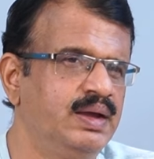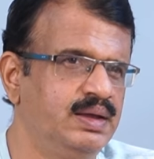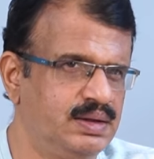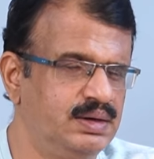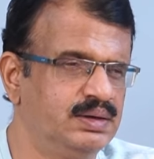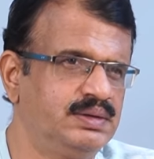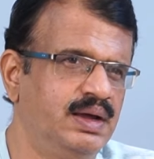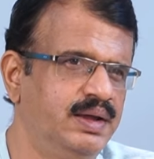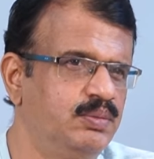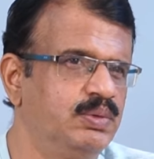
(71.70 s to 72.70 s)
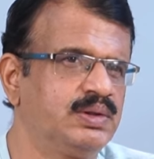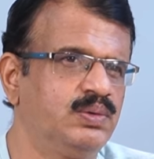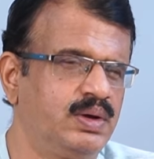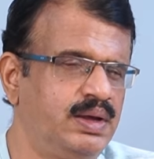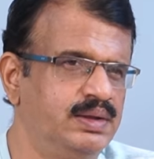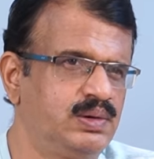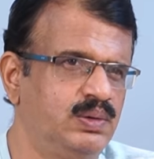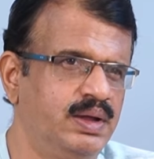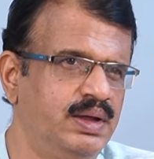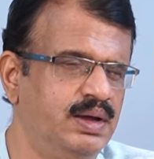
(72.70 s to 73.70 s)
ఎందుకంటే ఆయన మీద కూడా కేసులు
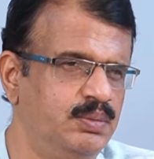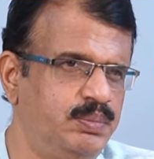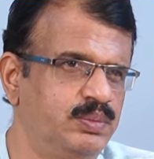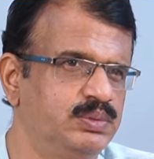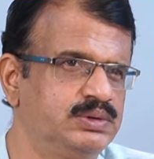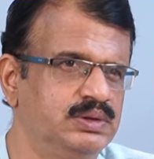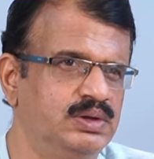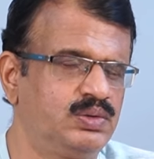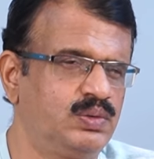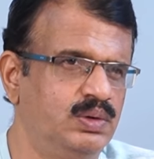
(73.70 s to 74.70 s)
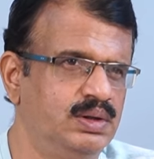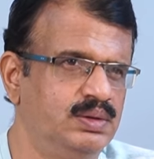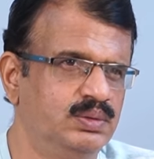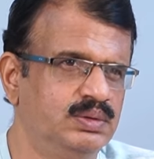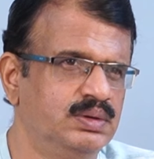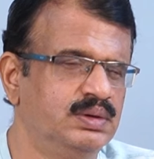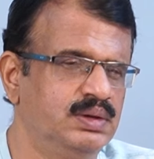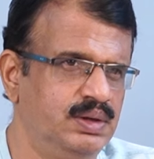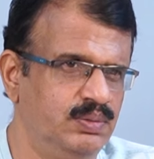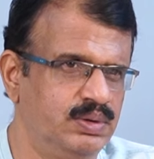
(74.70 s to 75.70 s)
ఉన్నాయి ఆయన పర్మిషన్ తీసుకోలేదు
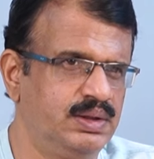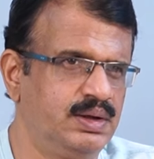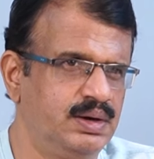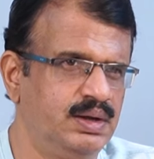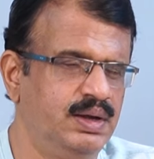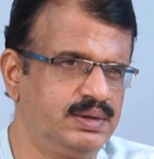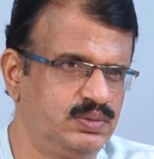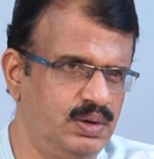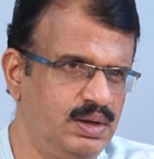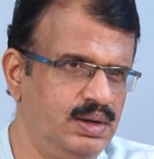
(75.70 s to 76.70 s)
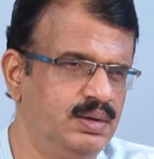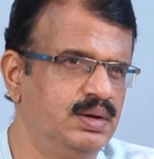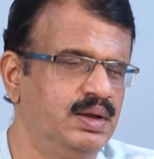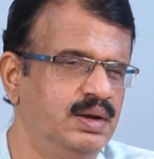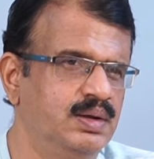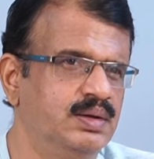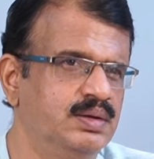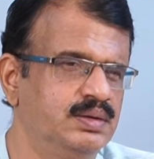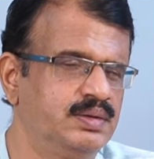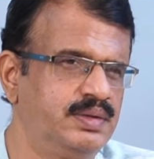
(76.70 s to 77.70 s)
ఎవరి దగ్గర యాక్చువల్గా ఆయన
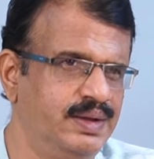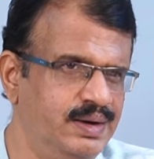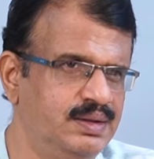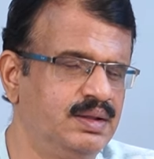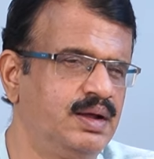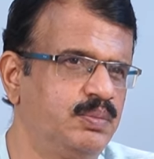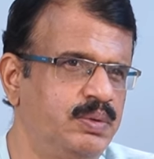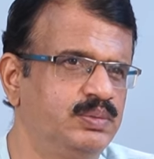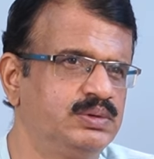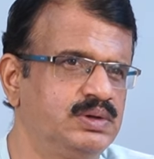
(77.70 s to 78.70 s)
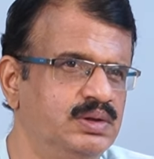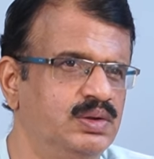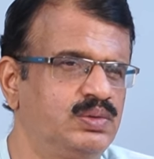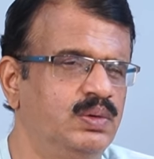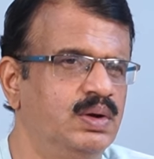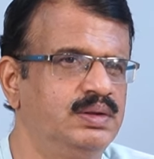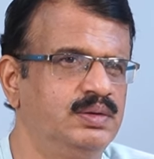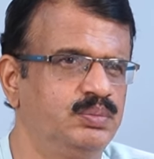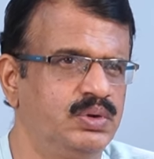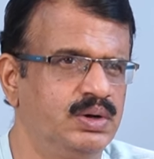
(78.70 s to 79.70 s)
సిఐడి దగ్గర పర్మిషన్ తీసుకోవాలని
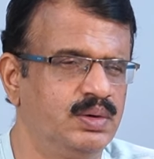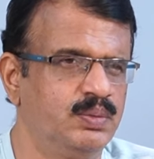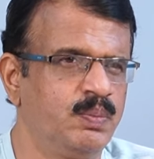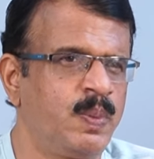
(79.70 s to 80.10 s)
చెప్తున్నారు